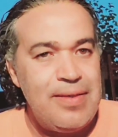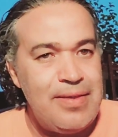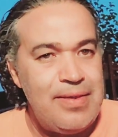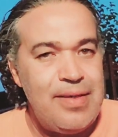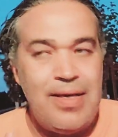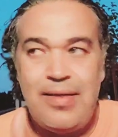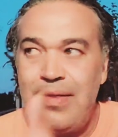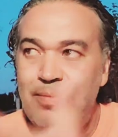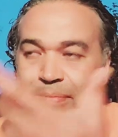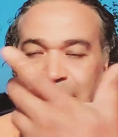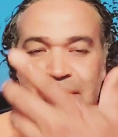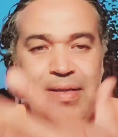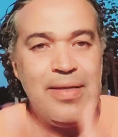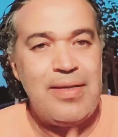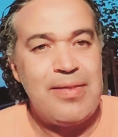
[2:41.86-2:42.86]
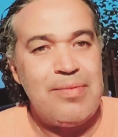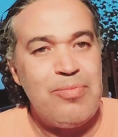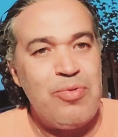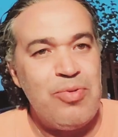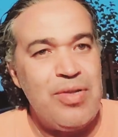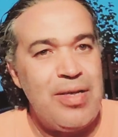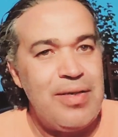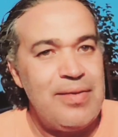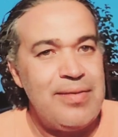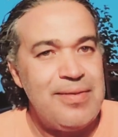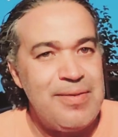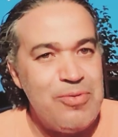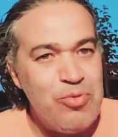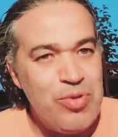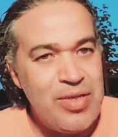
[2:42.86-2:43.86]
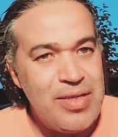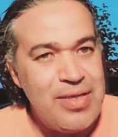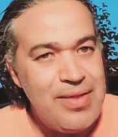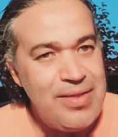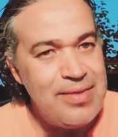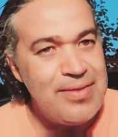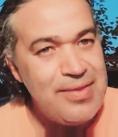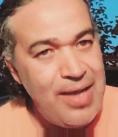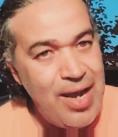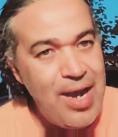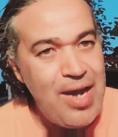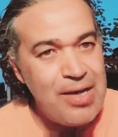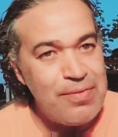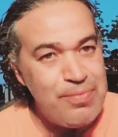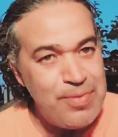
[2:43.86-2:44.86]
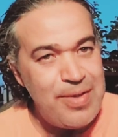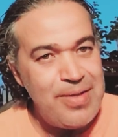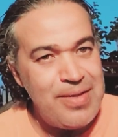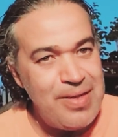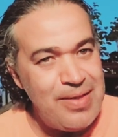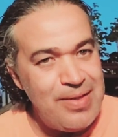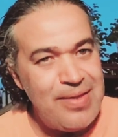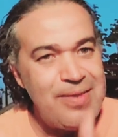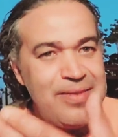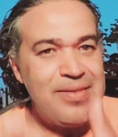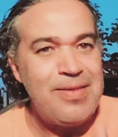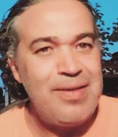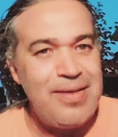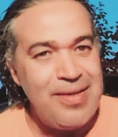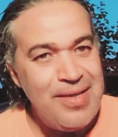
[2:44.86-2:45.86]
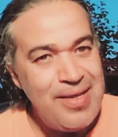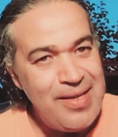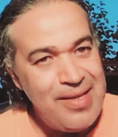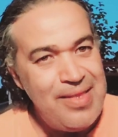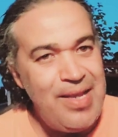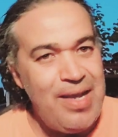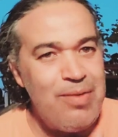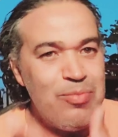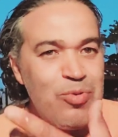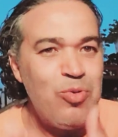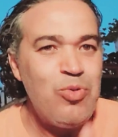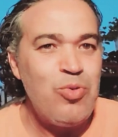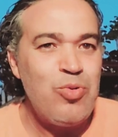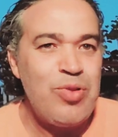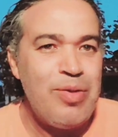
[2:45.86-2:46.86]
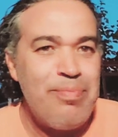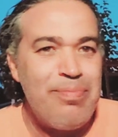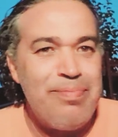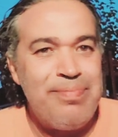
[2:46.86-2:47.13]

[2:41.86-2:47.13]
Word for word: هذا بلا اسمه لا ولكن انت عارف بان اللحم كله دم